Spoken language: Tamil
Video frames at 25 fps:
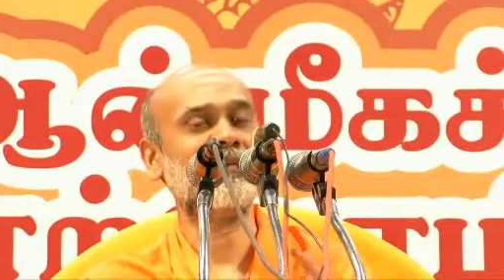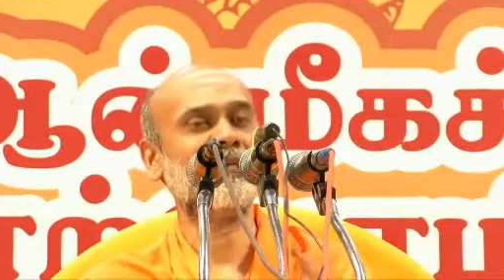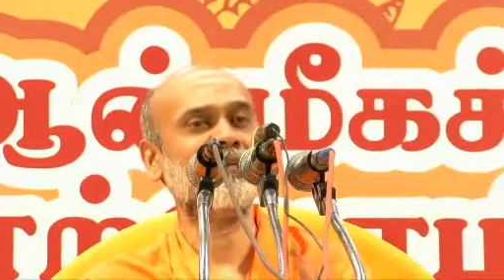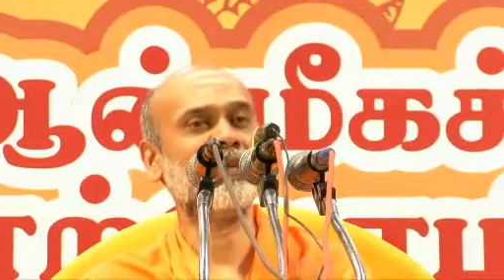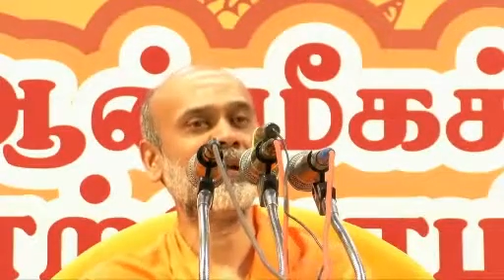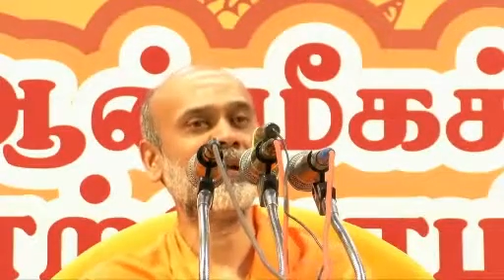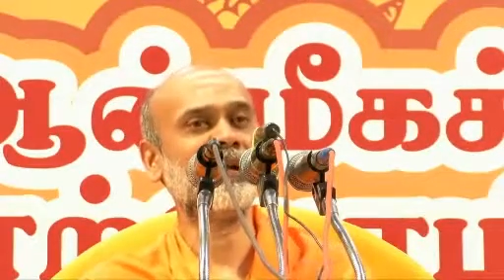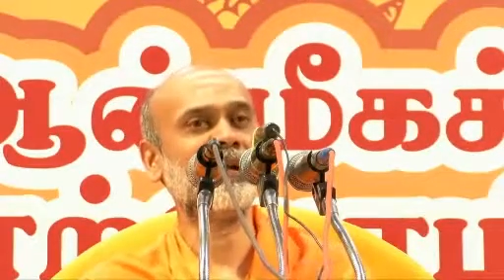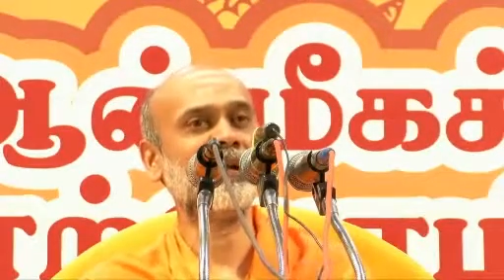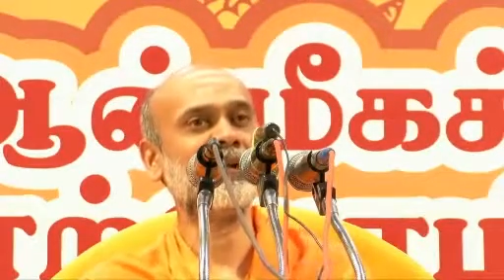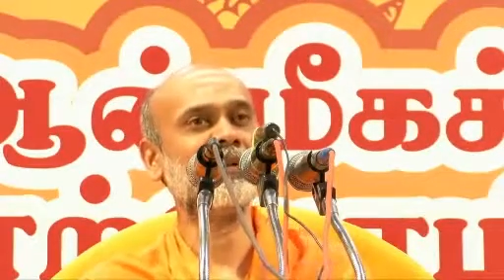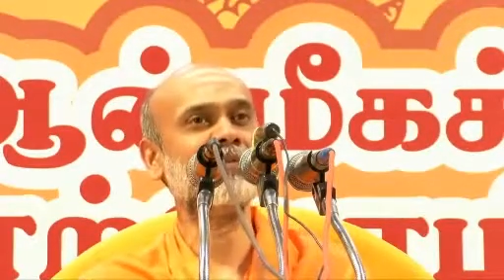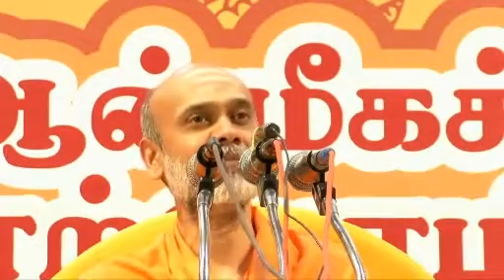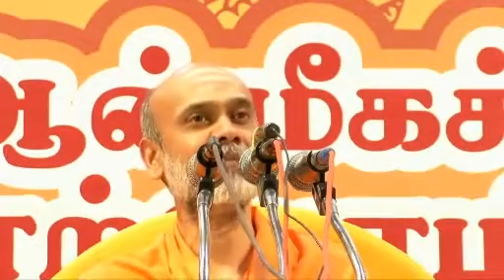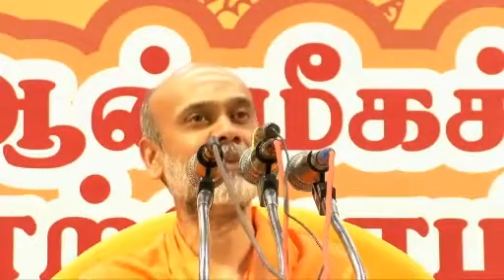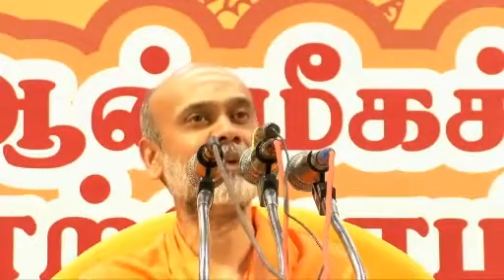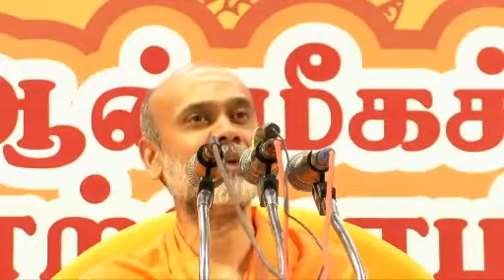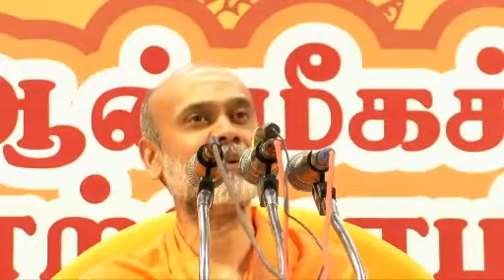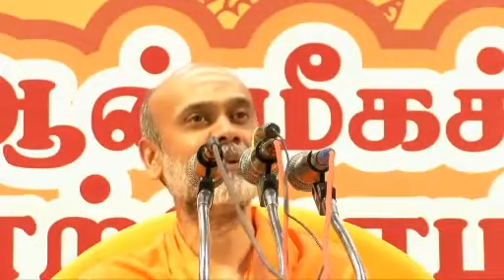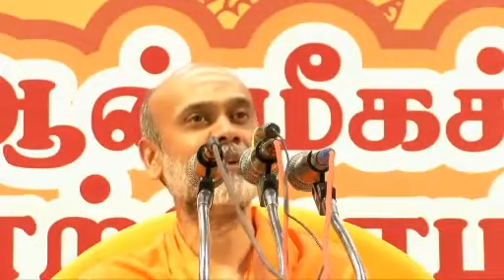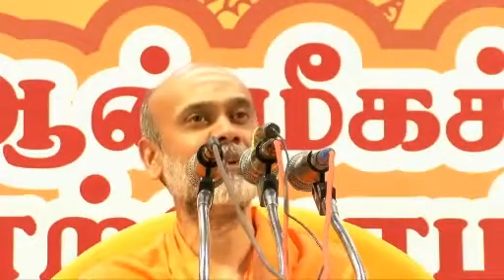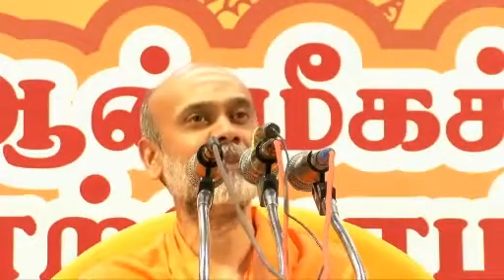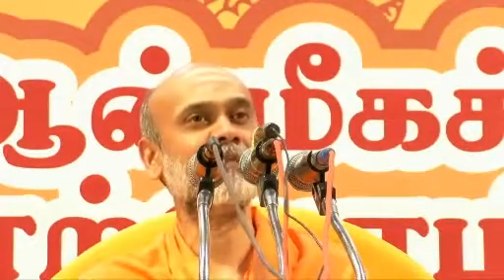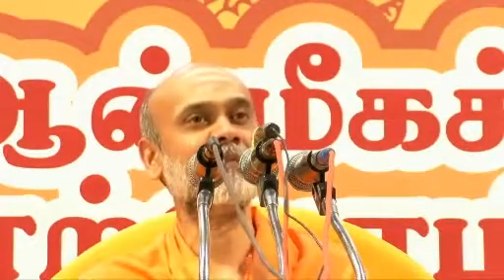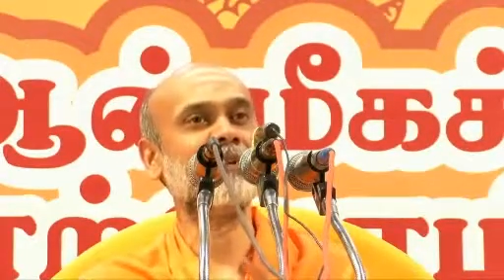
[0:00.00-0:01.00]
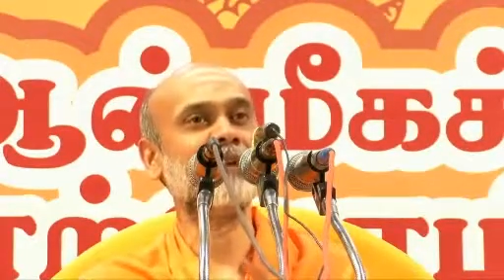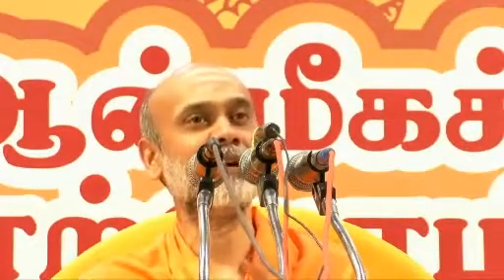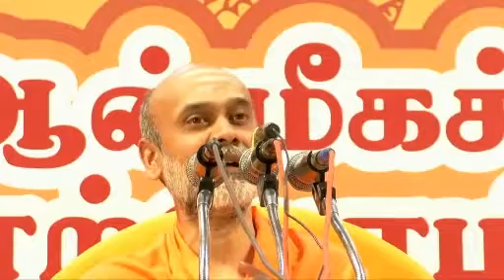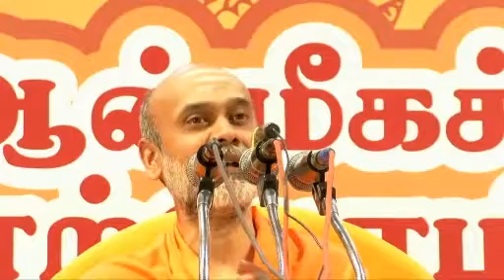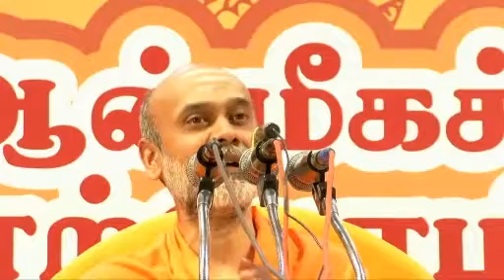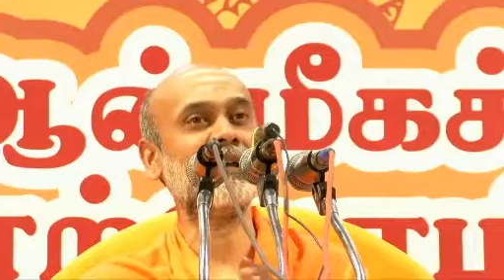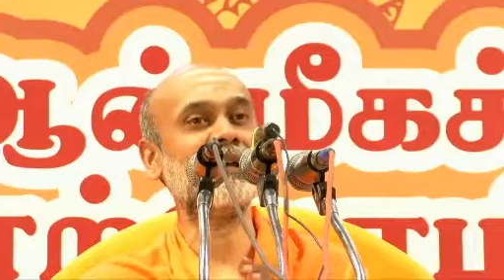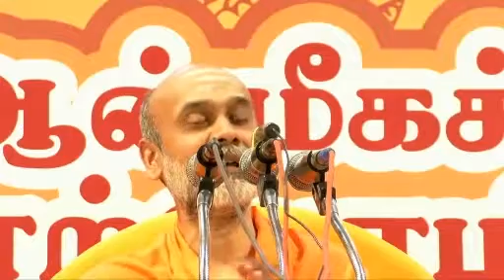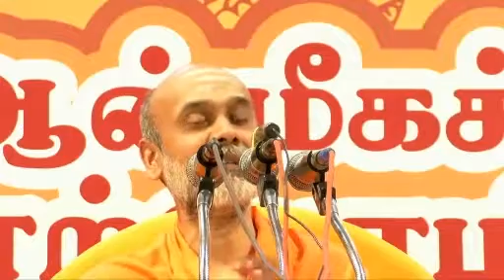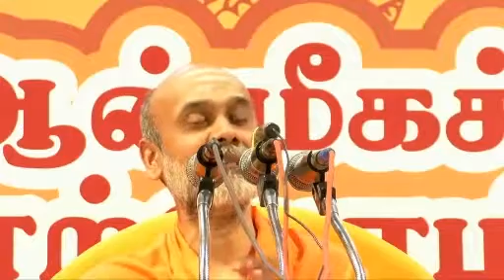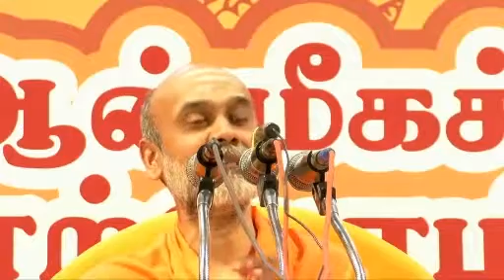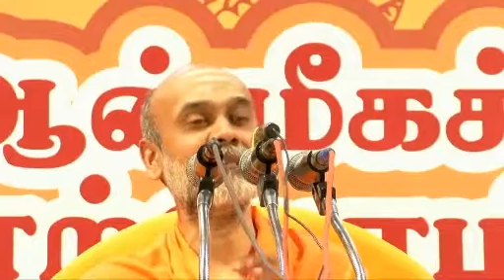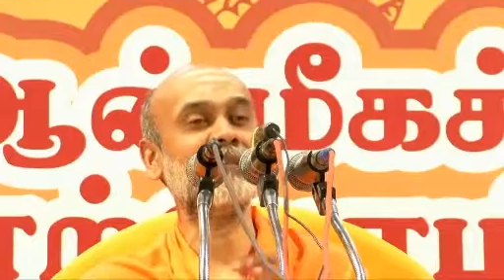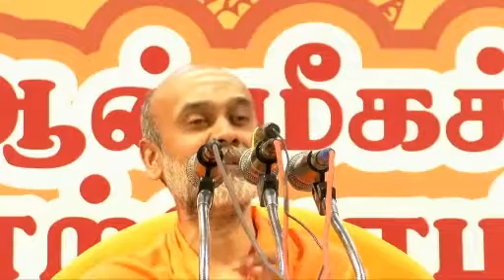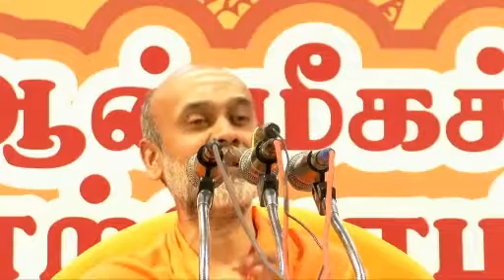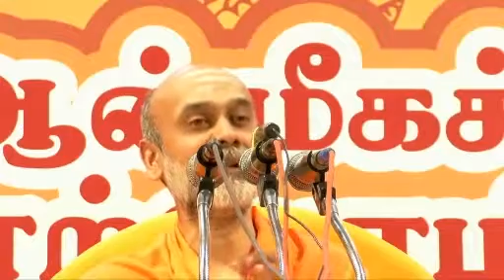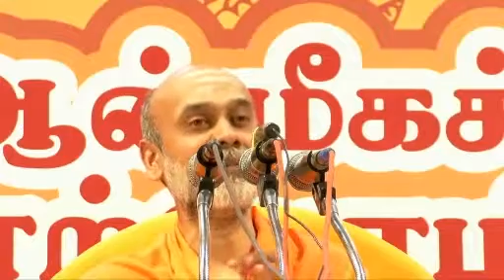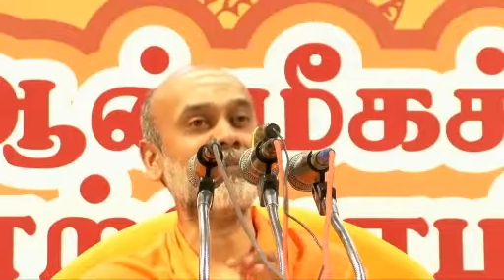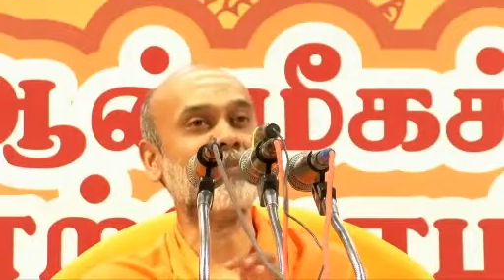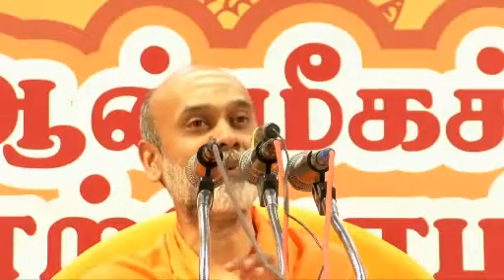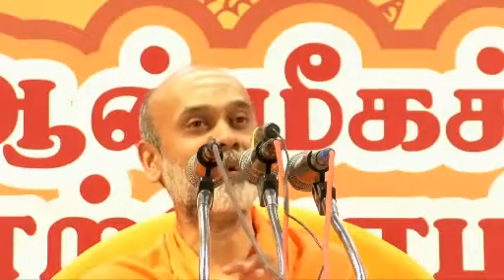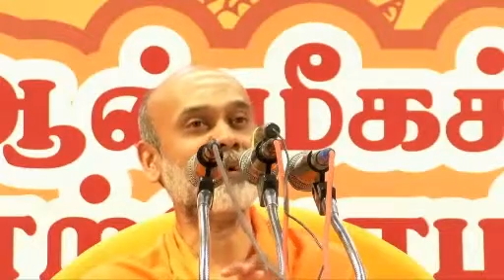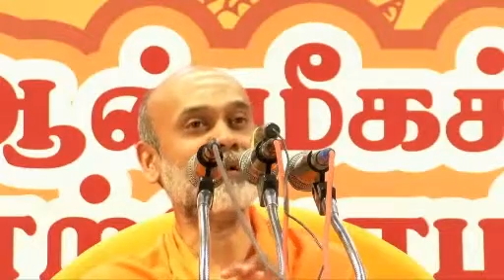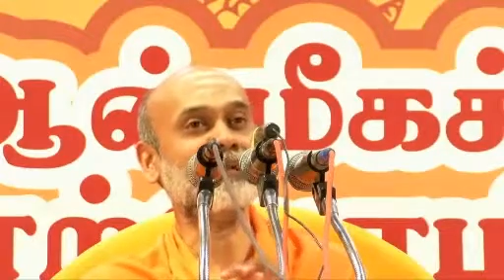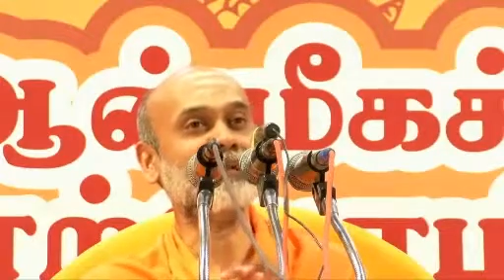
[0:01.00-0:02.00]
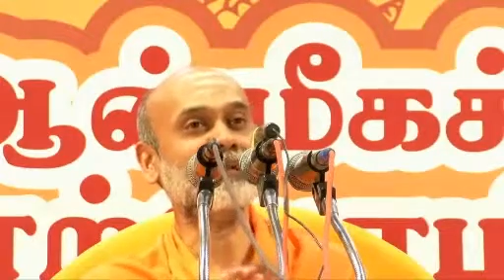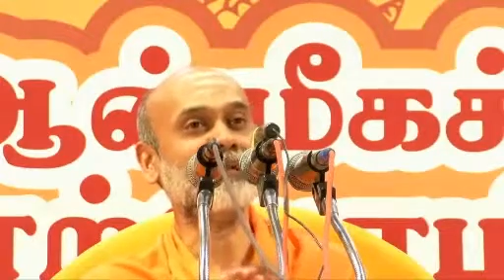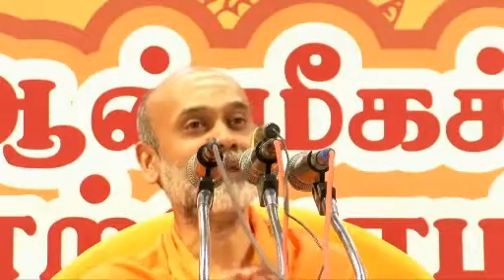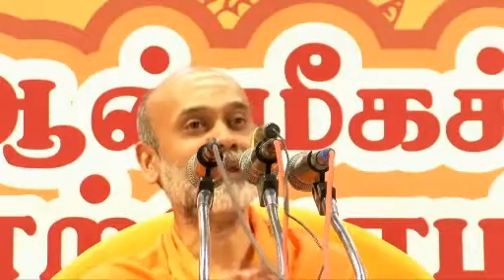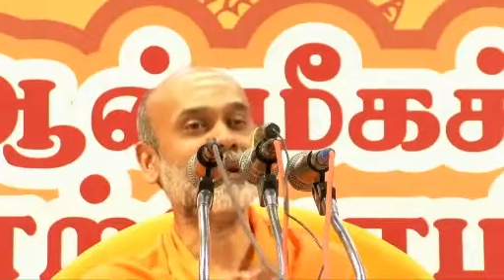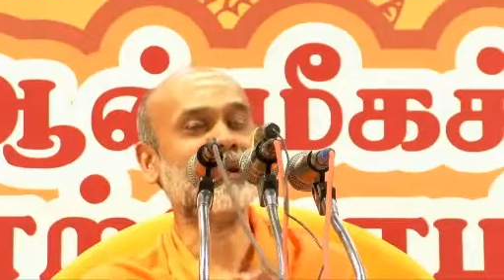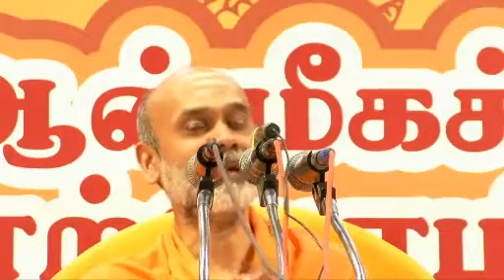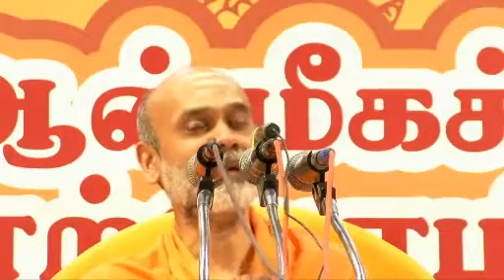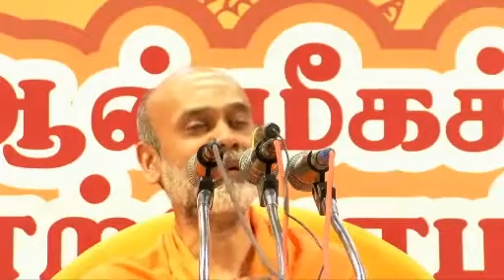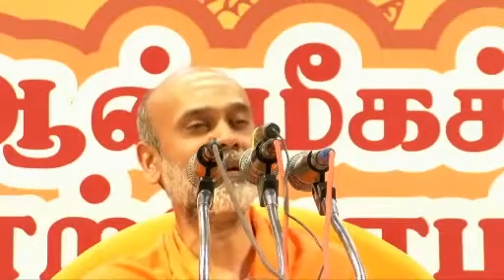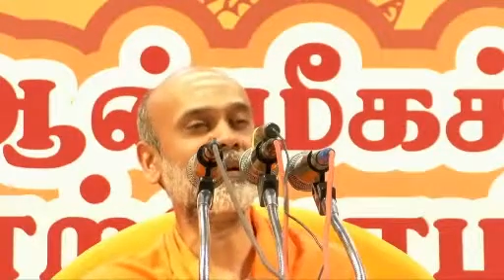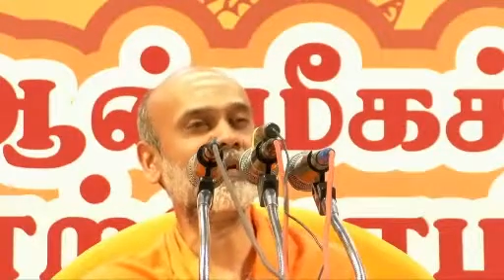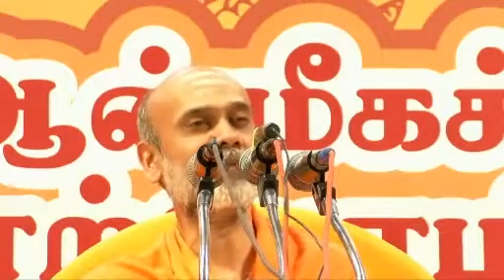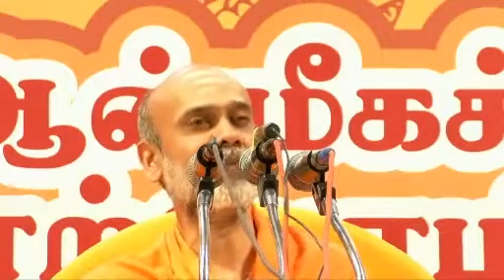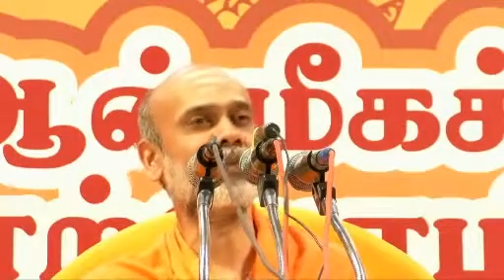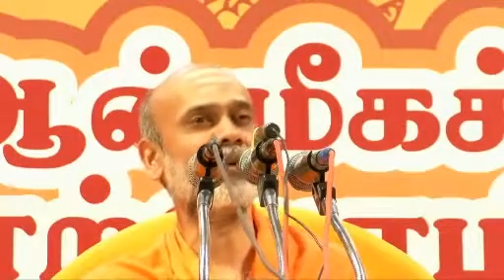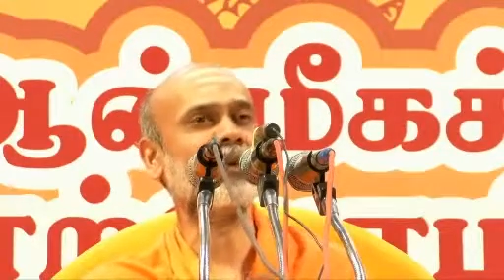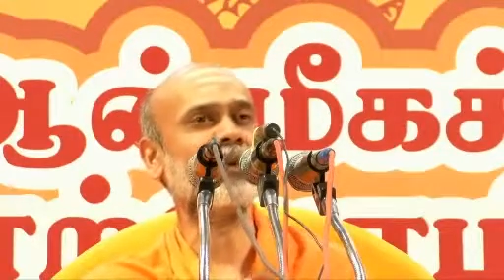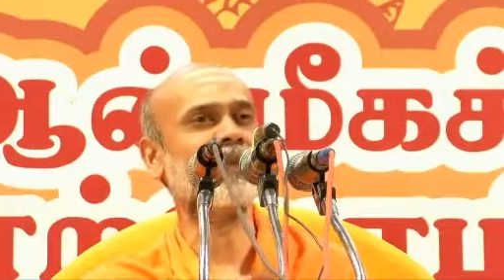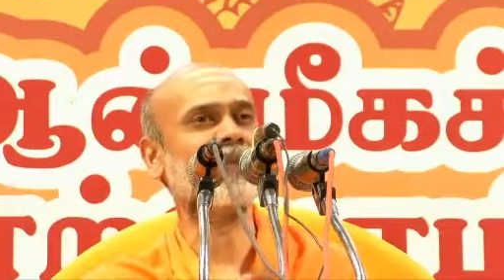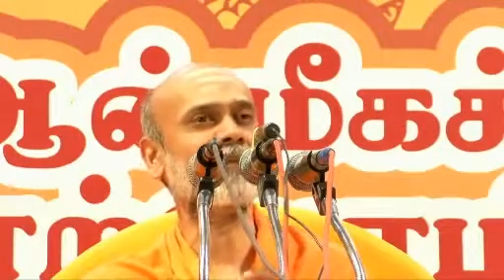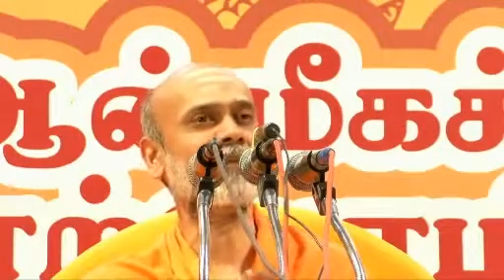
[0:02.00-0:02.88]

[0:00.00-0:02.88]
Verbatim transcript: நம்மையும் மற்றவங்களை ஹிம்சைப்படுத்துகின்ற